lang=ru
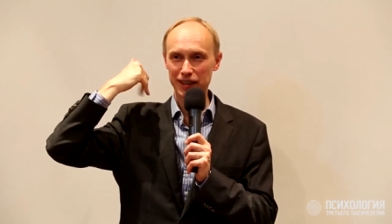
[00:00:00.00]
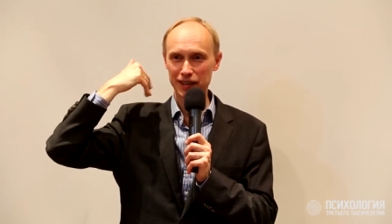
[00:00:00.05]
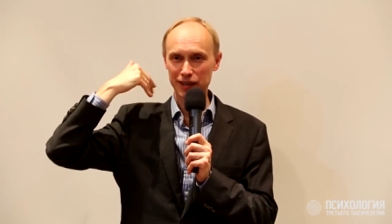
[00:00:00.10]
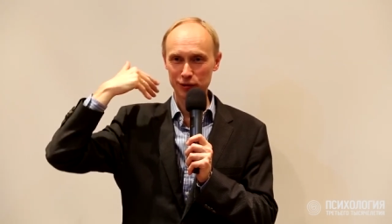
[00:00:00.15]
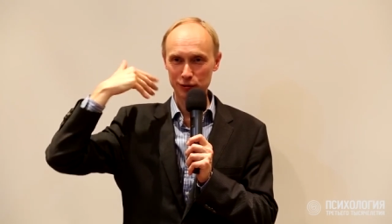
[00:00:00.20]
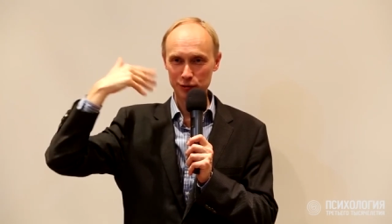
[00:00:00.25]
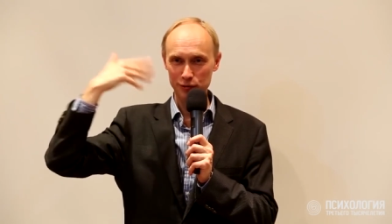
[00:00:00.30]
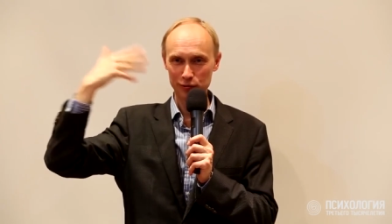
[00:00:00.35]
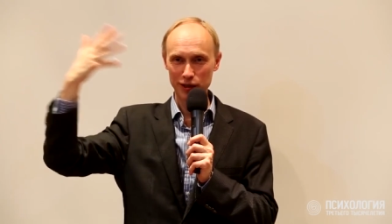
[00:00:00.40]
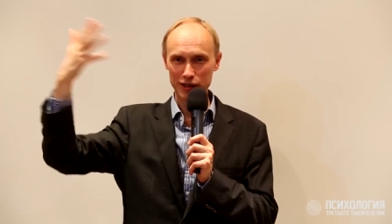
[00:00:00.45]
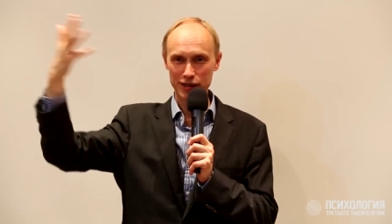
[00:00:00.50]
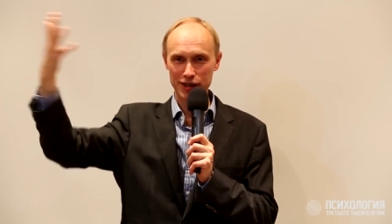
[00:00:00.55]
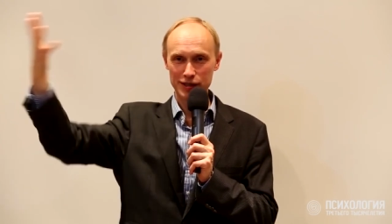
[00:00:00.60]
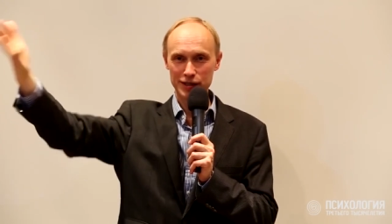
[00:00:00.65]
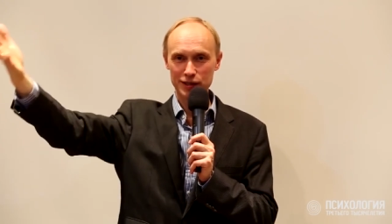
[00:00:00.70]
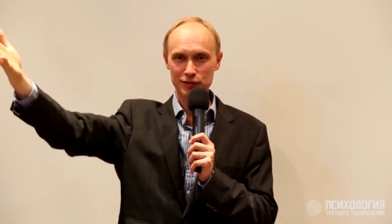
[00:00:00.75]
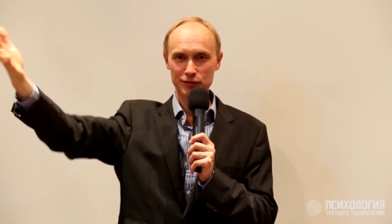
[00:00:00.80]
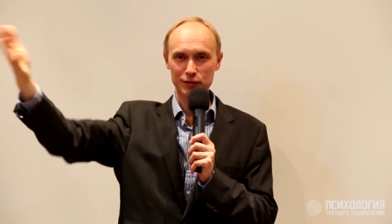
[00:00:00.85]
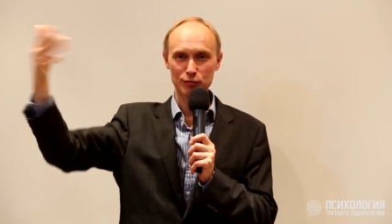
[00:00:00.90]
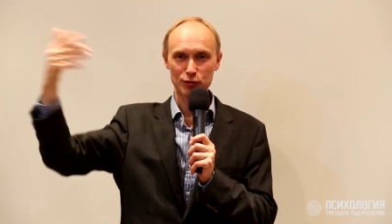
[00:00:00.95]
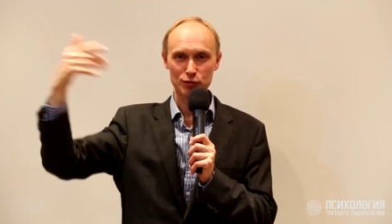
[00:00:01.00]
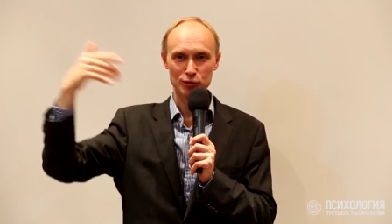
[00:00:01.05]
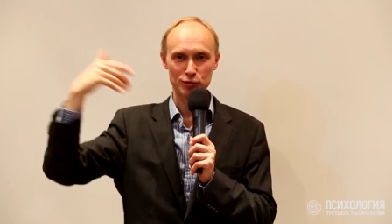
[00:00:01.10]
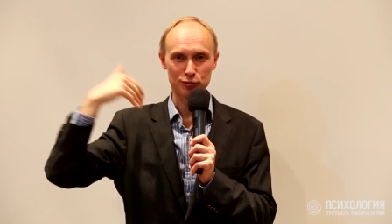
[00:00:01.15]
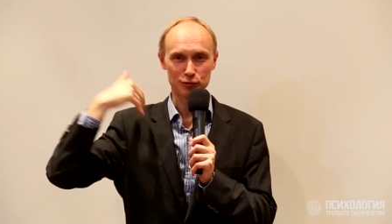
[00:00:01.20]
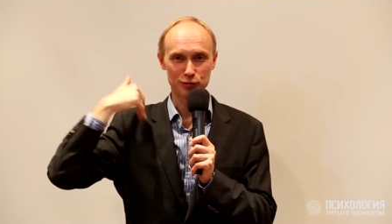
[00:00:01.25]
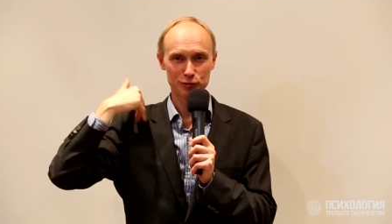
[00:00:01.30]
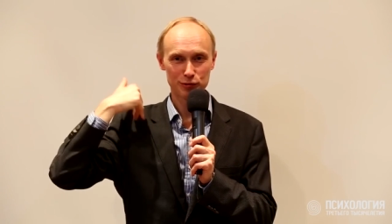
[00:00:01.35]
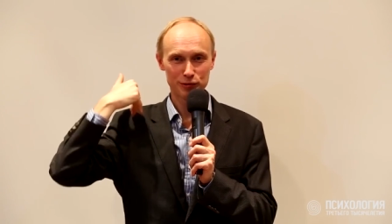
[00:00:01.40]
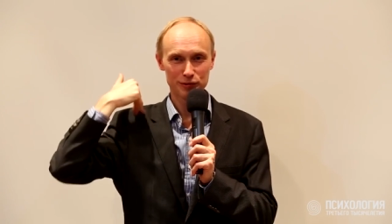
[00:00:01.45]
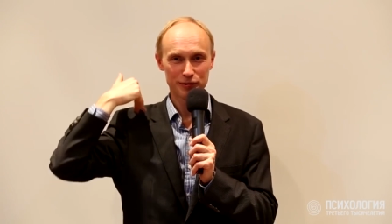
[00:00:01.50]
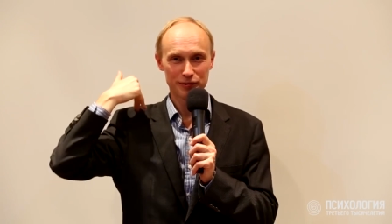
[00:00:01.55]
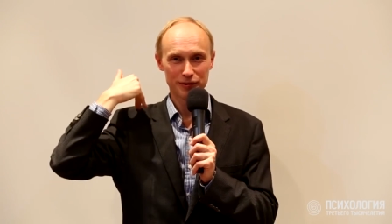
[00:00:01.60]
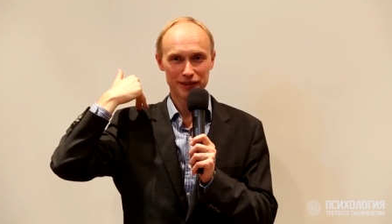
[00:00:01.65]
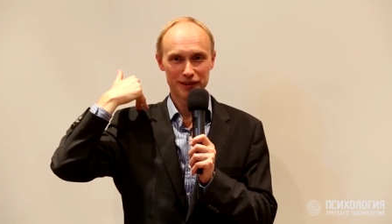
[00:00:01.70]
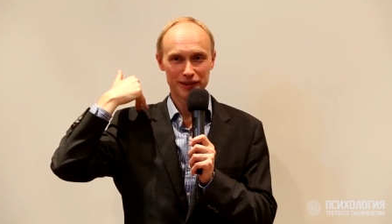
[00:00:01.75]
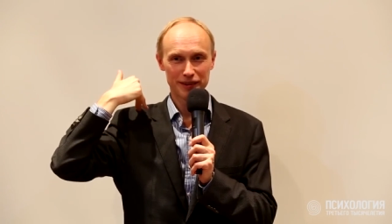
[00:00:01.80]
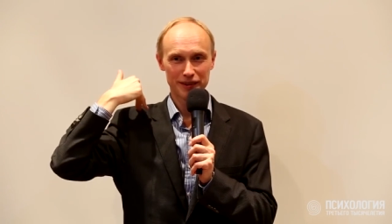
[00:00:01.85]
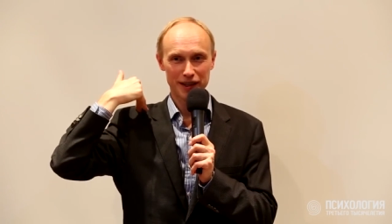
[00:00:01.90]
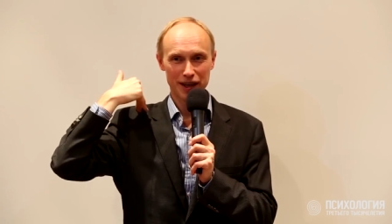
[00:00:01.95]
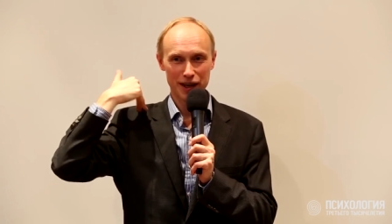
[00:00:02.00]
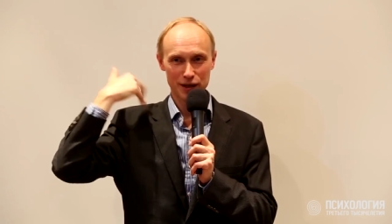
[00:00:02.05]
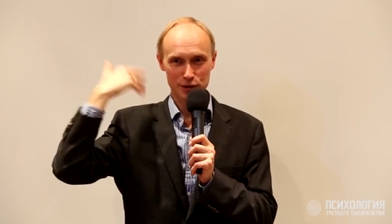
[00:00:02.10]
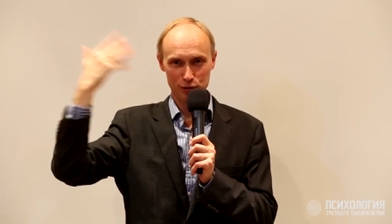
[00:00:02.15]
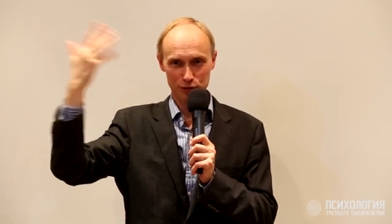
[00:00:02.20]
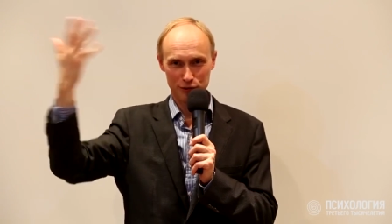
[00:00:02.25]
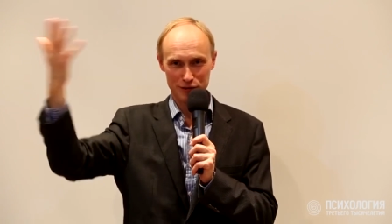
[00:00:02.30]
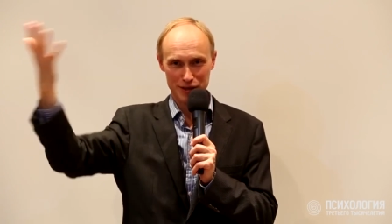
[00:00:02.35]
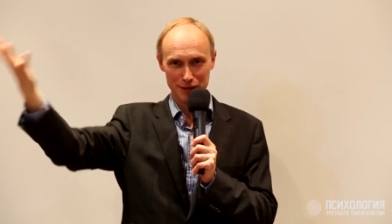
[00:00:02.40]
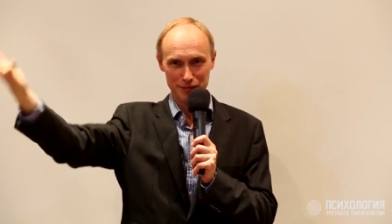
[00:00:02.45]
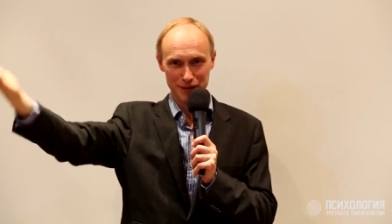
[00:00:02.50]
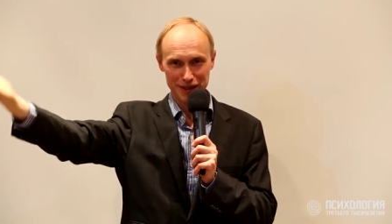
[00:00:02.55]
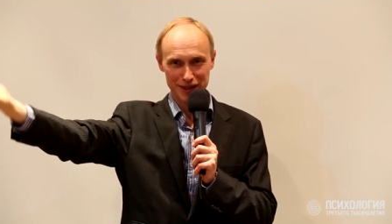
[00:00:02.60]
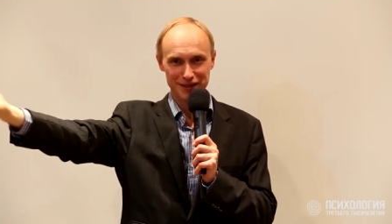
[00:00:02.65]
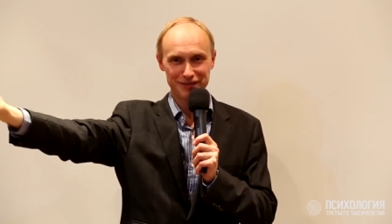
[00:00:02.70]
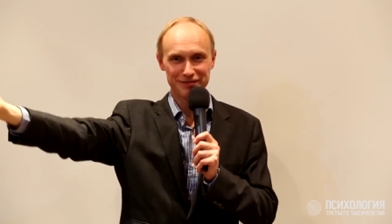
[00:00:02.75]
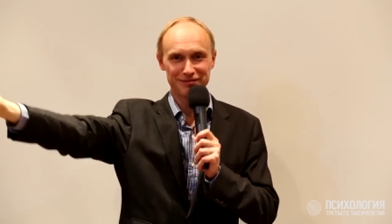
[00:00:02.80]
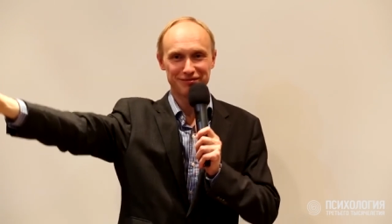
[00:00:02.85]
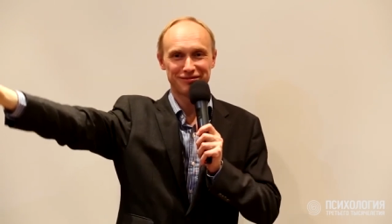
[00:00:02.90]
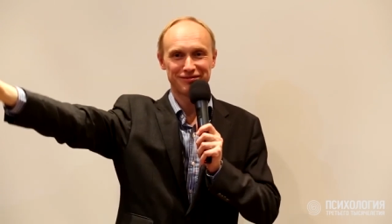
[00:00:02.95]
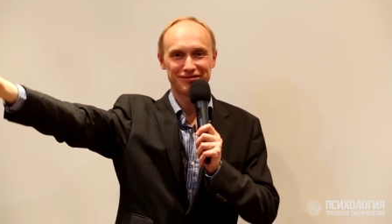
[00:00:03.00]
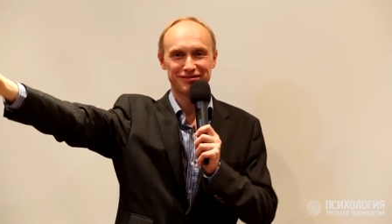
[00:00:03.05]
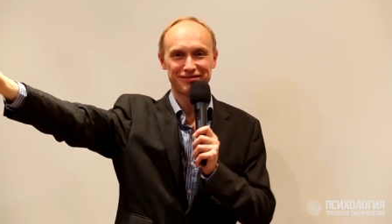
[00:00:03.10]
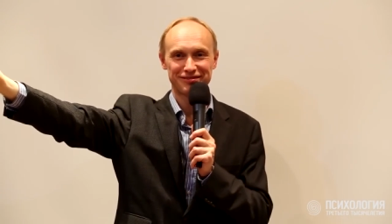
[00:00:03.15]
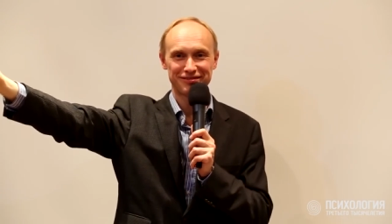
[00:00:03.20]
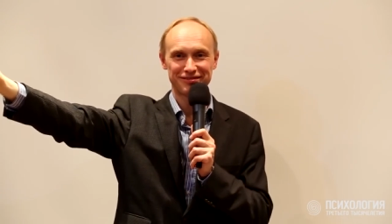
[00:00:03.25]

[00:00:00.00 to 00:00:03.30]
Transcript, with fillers: я готов отказать вам услугу, а что взамен?